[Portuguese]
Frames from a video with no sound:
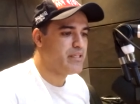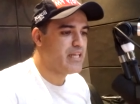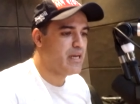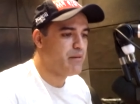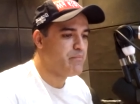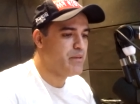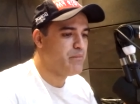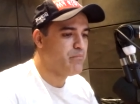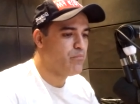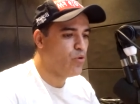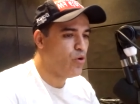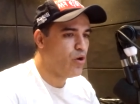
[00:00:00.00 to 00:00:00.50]
na
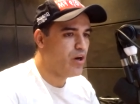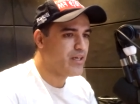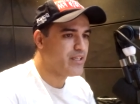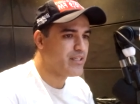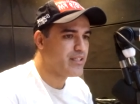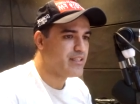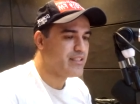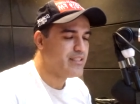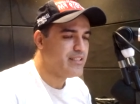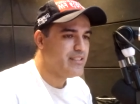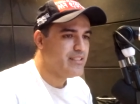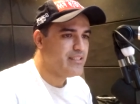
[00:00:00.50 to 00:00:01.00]

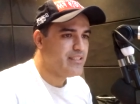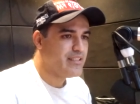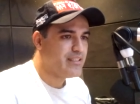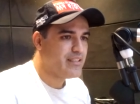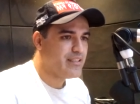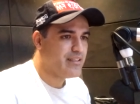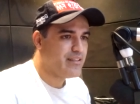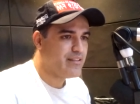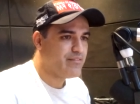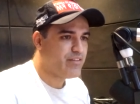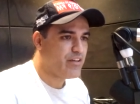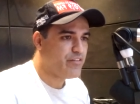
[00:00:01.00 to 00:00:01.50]
memória,
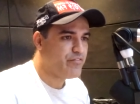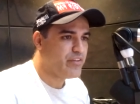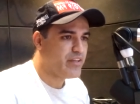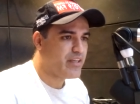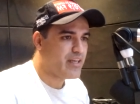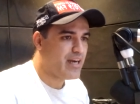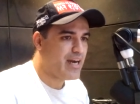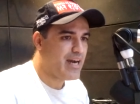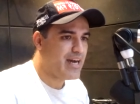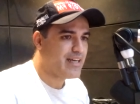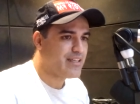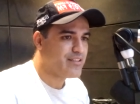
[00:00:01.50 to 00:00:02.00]
é, vai
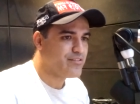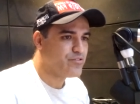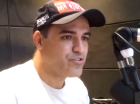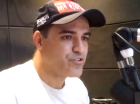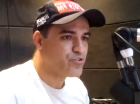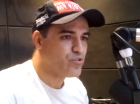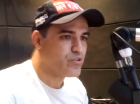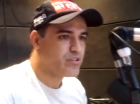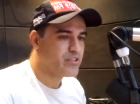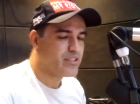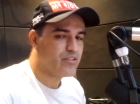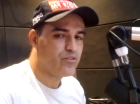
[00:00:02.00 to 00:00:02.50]
ficar dos
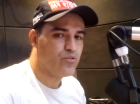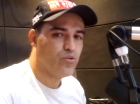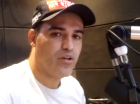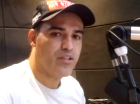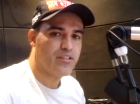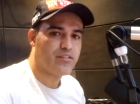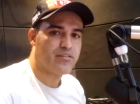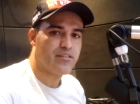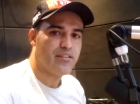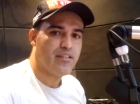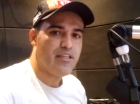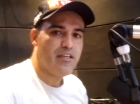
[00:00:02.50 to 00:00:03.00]

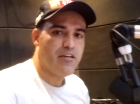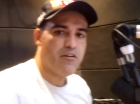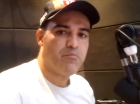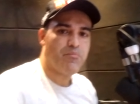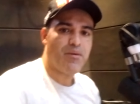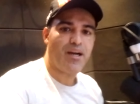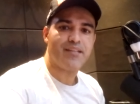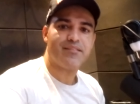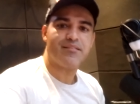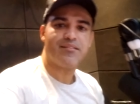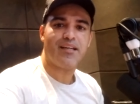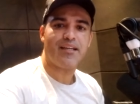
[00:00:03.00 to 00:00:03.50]
torcedores,
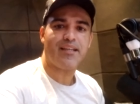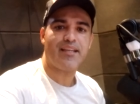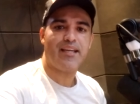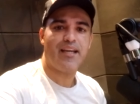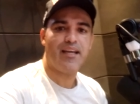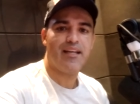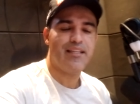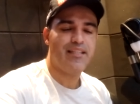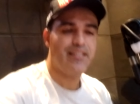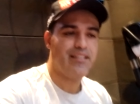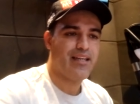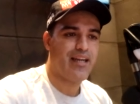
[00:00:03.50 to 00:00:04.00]
mas
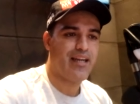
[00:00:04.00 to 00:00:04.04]
aquele,